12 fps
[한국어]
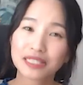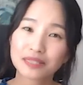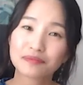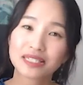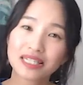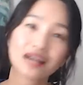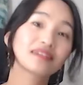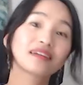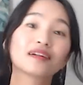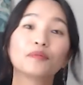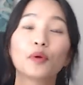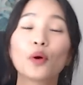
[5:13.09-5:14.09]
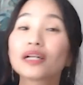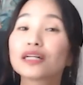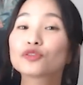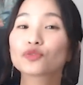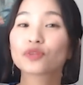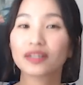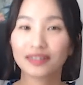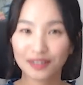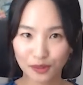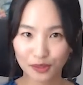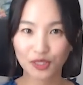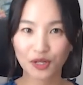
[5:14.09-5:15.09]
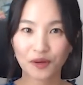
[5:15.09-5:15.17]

심리 상태를 표현할 수가 있는 거죠.